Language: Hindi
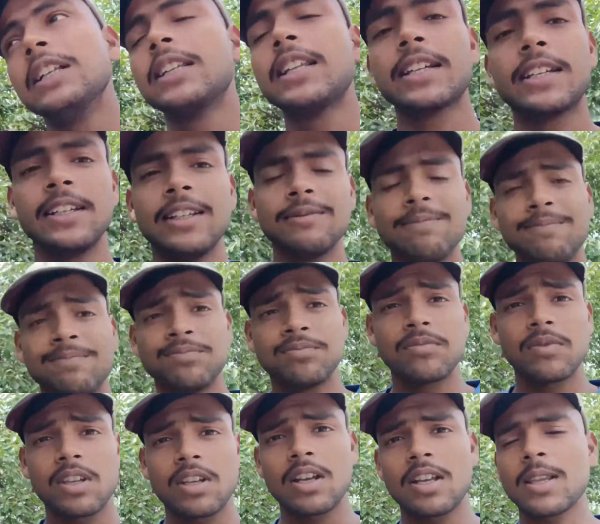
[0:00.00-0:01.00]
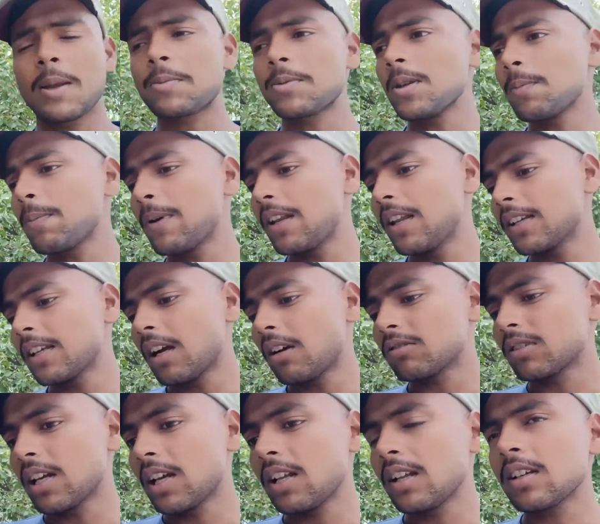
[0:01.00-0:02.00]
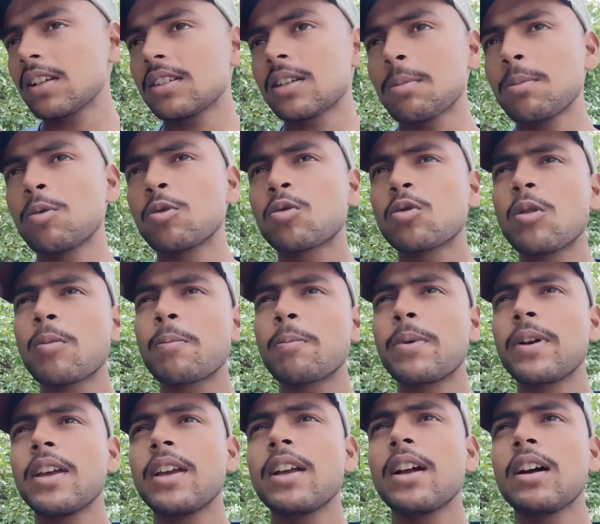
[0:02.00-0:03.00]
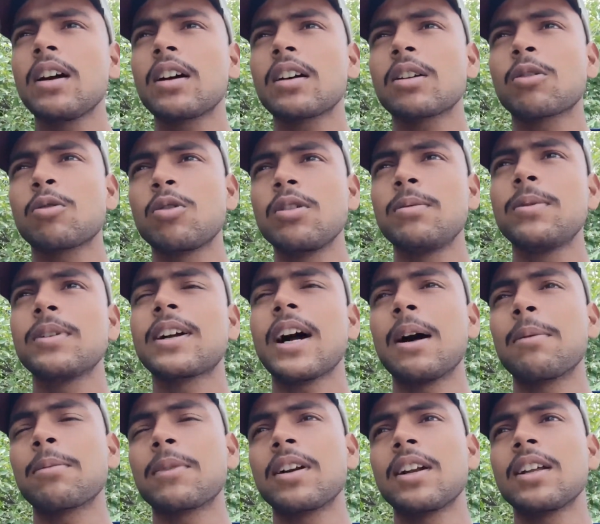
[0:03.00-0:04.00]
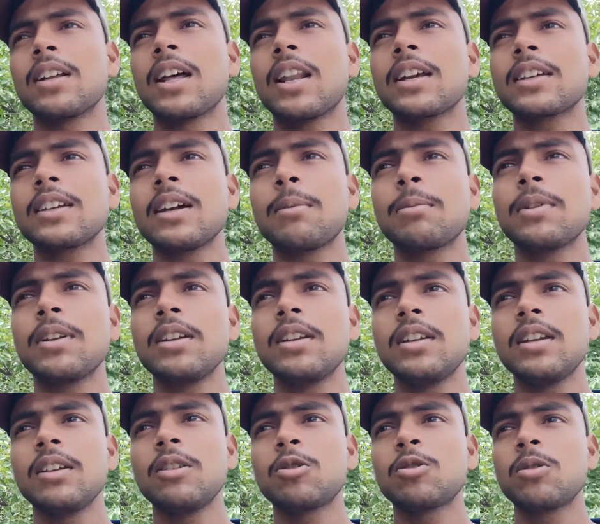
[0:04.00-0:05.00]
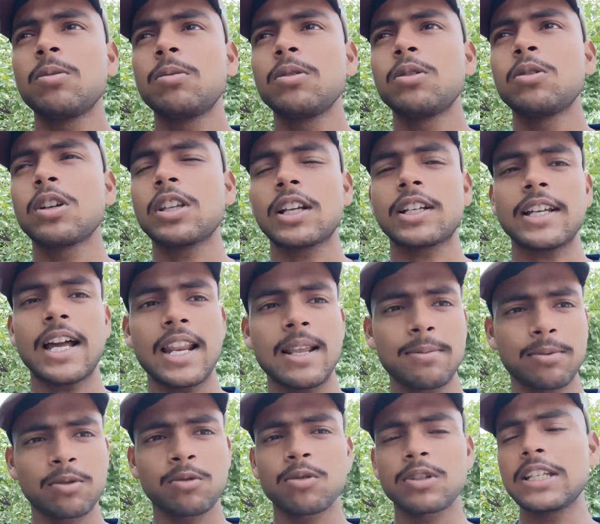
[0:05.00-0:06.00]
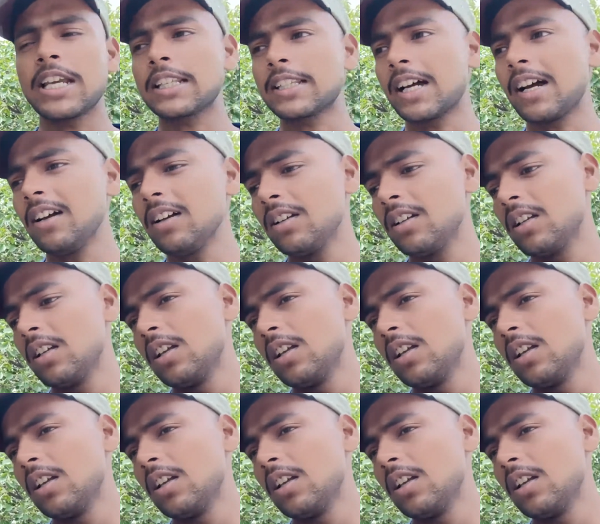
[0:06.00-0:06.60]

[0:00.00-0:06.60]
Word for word: देखिए सबसे पहले क्या होता है ना कि जब यूट्यूब पर अगर कोई भी काम करना है हालांकि हमने ये यूट्यूब दो में शुरू किया था